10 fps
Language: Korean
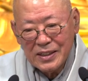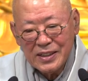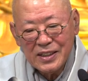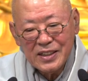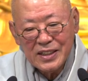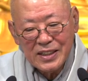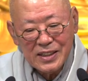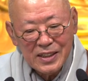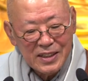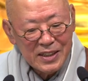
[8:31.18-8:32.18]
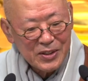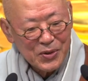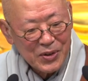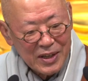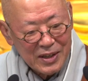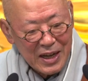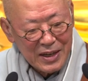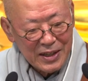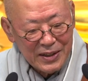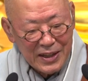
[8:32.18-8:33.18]
선지식을 이제 소개를
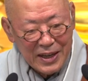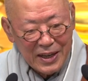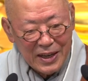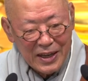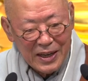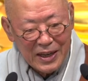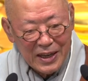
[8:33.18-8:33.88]
하는데